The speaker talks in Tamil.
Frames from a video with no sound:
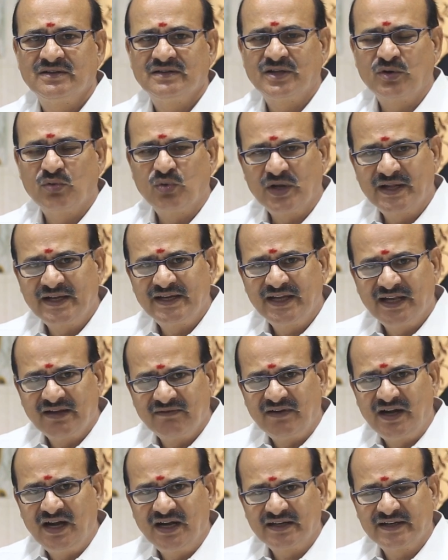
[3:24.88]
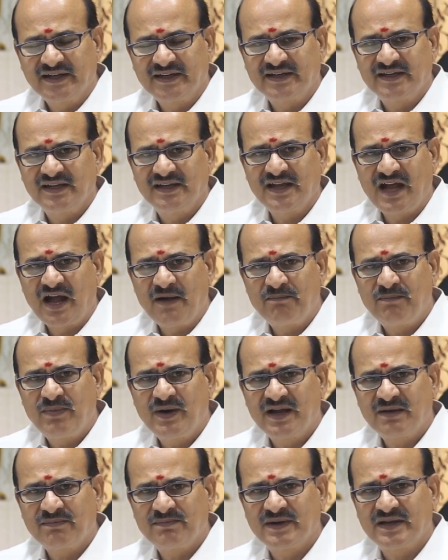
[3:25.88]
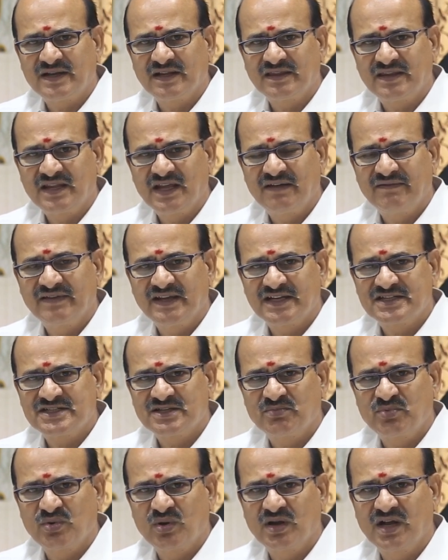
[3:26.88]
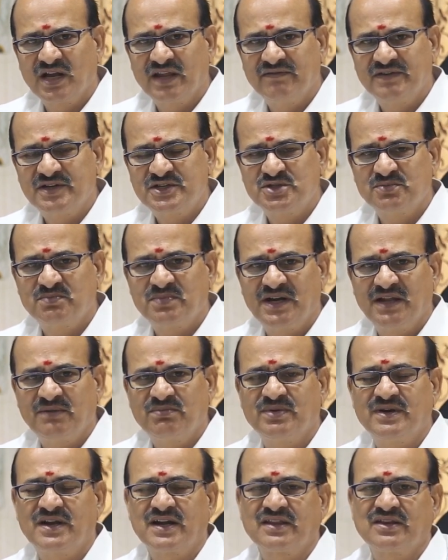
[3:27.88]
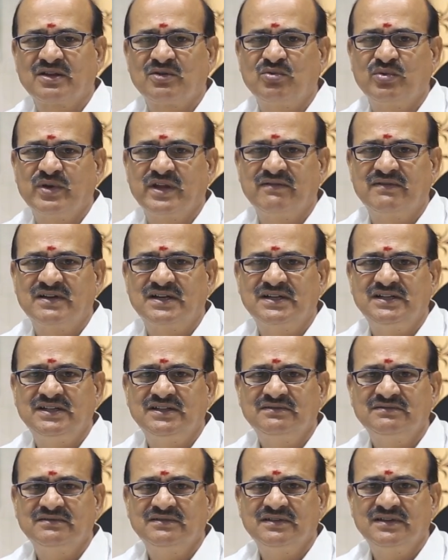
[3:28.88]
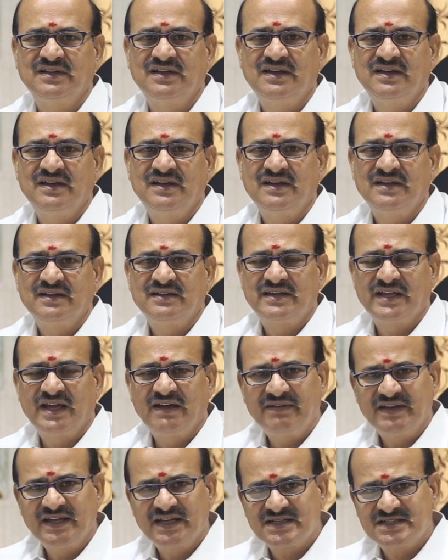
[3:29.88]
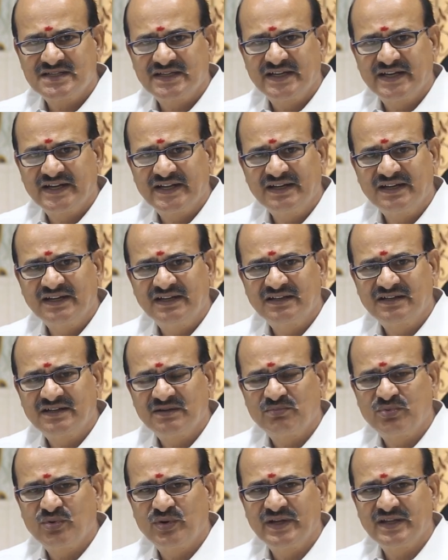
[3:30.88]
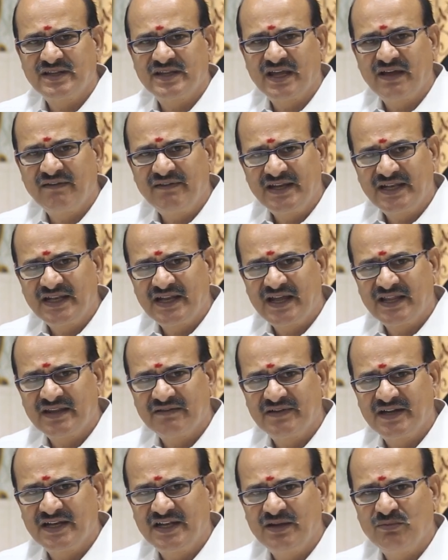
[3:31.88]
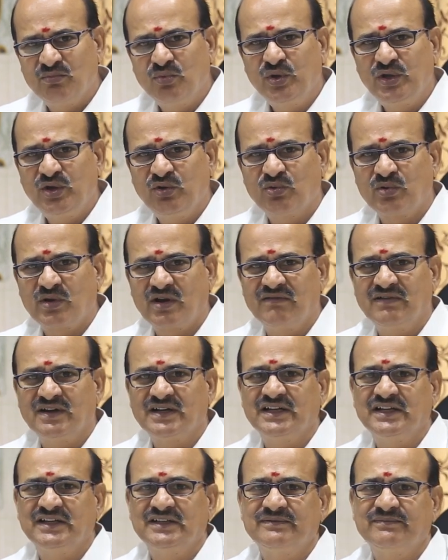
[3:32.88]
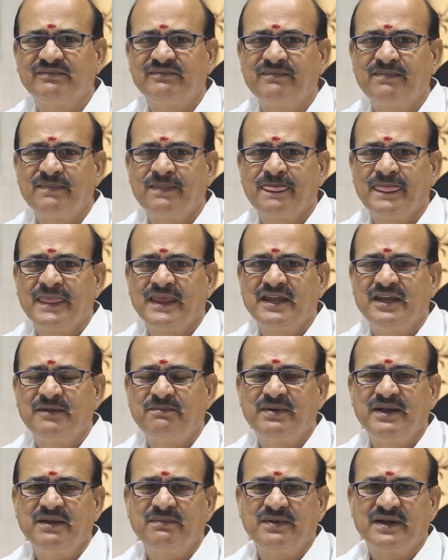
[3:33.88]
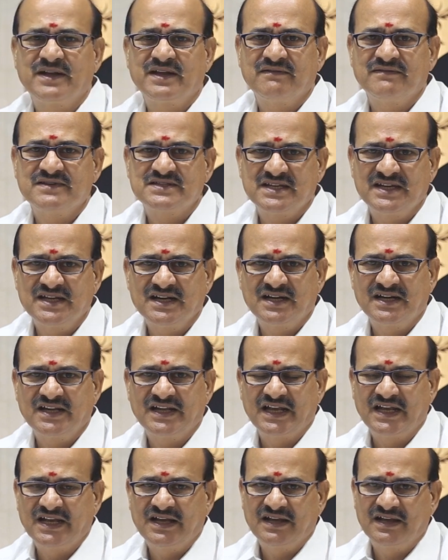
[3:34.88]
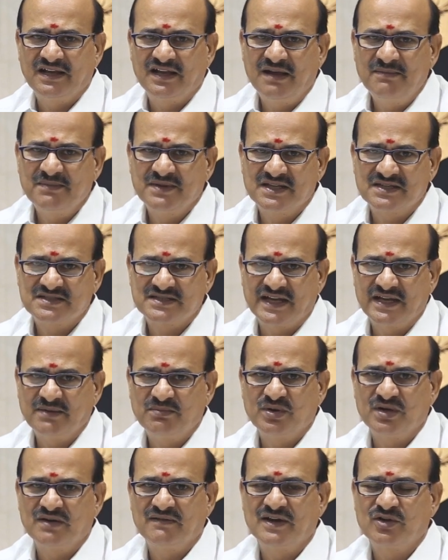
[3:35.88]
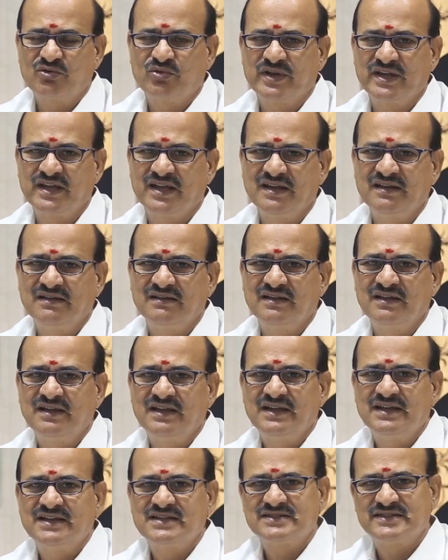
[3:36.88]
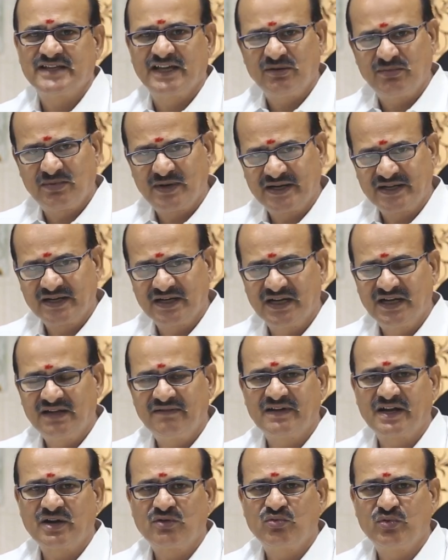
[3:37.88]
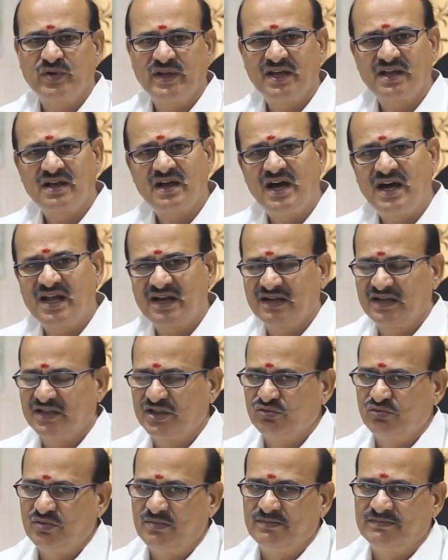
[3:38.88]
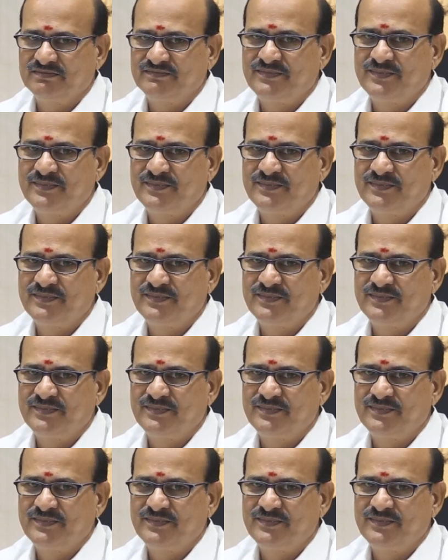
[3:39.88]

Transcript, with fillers: இந்த உலகியல் வாழ்க்கைக்கு அப்பாற்பட்ட தேவையற்ற பொருட்களை விற்று பிழைப்பு நடத்தக்கூடியவர்கள் தேவையற்ற இடங்களுக்கு போய் தேவையில்லாத வேலையை மூட்டி விடுறவங்க இப்படிப்பட்ட விஷயங்கள் எல்லாம் இந்த சனி பகவானுடைய செயல்பாடுகளில் வரக்கூடிய காரகத்துவம்